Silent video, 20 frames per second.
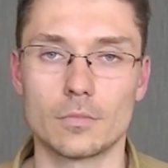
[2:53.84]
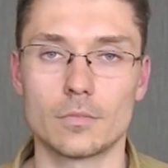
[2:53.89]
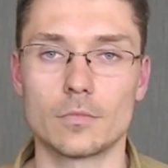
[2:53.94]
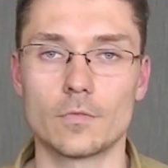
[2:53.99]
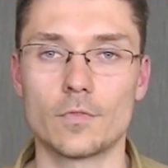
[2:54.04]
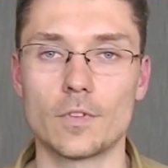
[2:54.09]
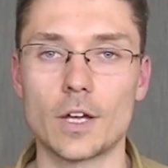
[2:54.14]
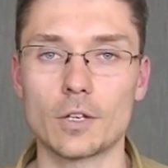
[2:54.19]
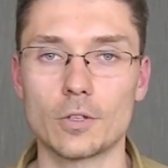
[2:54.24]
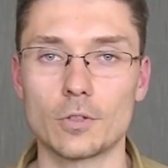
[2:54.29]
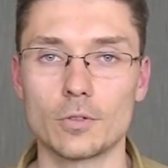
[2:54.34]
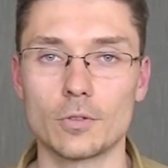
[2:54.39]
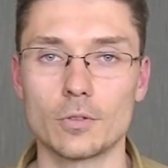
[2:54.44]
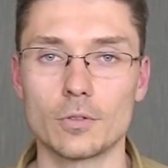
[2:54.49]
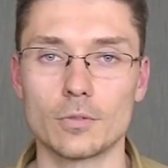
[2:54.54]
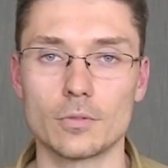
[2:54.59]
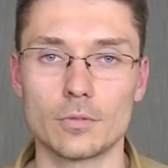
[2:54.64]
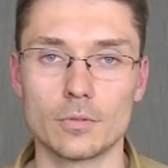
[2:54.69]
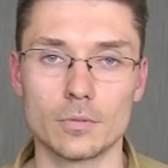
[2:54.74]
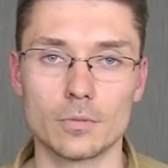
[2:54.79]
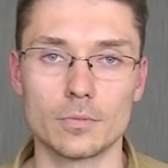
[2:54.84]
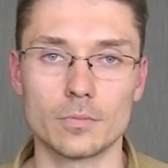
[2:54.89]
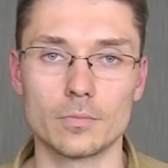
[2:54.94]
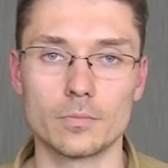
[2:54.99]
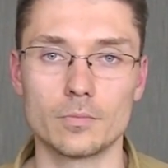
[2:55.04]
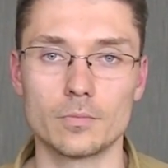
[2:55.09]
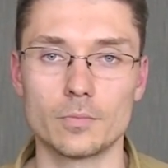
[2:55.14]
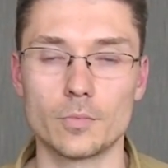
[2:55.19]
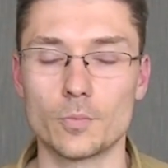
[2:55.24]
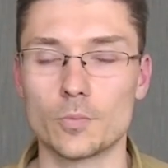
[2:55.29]
warto, to
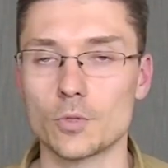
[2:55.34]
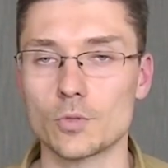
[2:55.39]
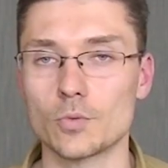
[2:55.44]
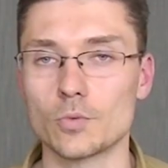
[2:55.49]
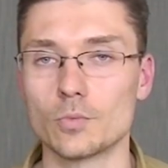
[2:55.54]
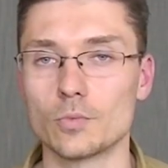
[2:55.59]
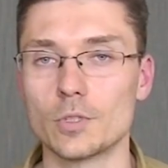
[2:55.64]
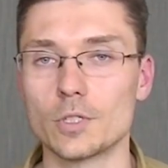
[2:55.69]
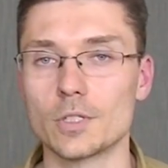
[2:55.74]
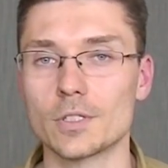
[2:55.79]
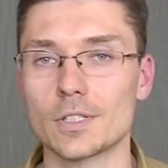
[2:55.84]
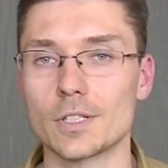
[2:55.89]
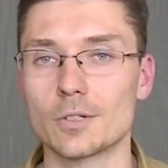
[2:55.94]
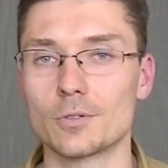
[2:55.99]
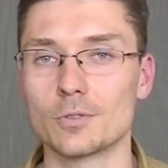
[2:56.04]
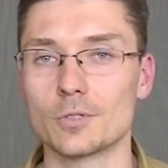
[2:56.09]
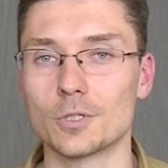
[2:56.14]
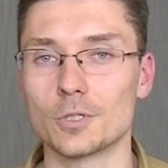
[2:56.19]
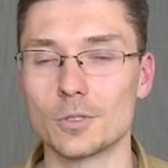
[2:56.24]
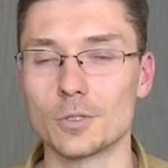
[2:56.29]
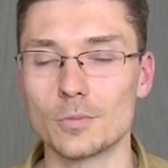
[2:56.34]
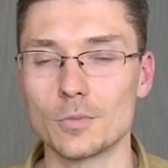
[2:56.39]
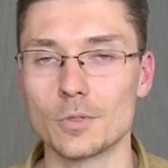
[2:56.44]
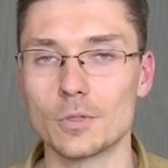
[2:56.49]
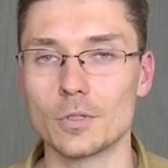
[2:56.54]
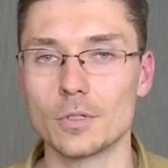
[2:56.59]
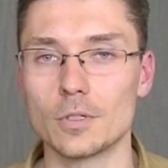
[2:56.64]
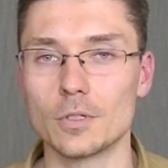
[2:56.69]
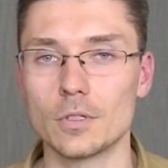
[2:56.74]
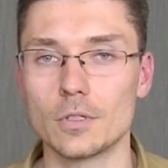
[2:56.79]
po prostu my się z tego
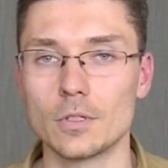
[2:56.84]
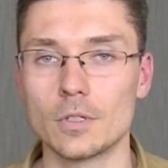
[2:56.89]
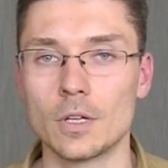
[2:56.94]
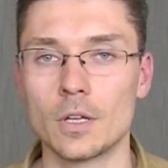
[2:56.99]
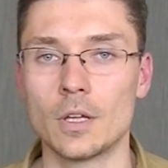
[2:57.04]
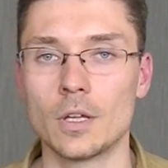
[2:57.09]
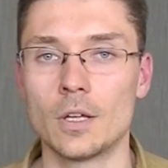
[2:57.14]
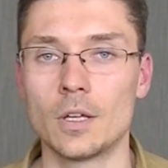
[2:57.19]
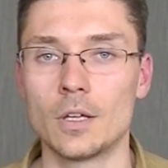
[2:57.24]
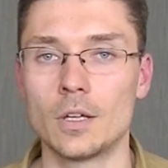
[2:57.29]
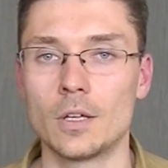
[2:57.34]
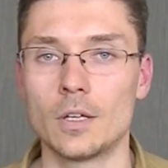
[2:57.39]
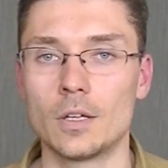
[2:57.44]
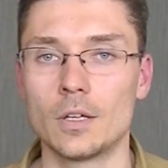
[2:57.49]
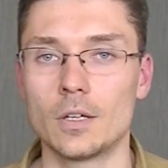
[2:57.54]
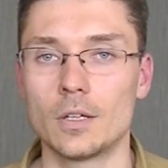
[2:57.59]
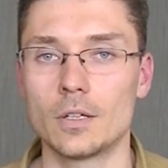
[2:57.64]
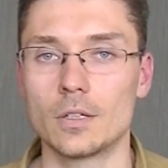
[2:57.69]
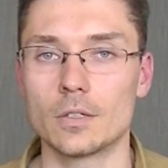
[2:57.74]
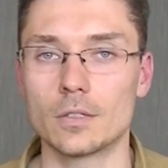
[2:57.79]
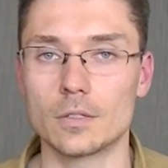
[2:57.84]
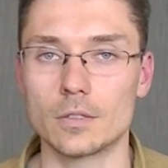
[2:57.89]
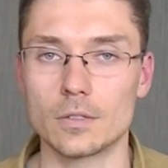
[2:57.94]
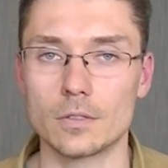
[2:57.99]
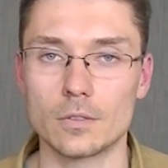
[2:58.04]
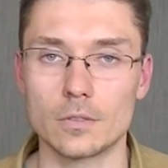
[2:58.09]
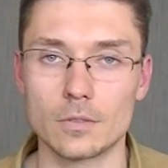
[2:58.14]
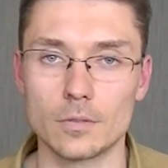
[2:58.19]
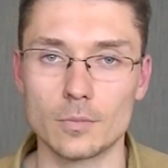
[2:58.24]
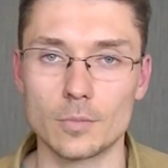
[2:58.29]
cieszymy i
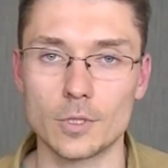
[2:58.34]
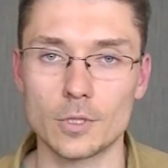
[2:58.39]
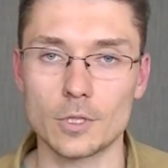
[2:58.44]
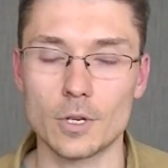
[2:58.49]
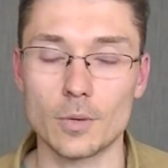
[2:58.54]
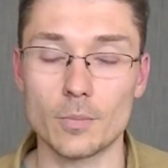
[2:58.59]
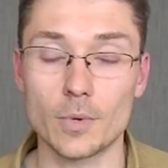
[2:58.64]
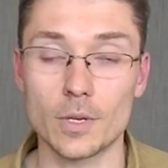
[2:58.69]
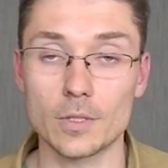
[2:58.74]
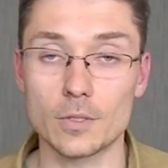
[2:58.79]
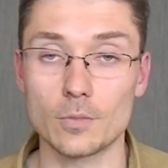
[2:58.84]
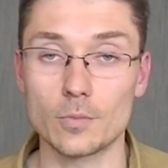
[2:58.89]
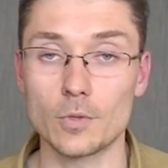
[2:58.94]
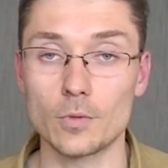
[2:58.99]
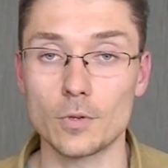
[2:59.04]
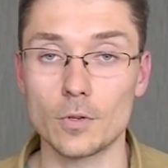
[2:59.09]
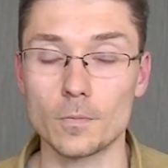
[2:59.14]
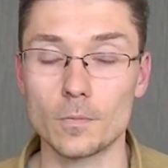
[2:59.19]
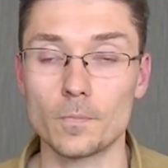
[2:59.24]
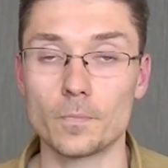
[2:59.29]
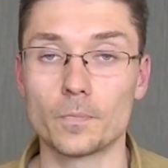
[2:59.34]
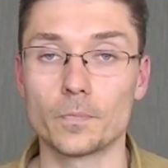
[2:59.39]
e, będzie nam bardzo miło.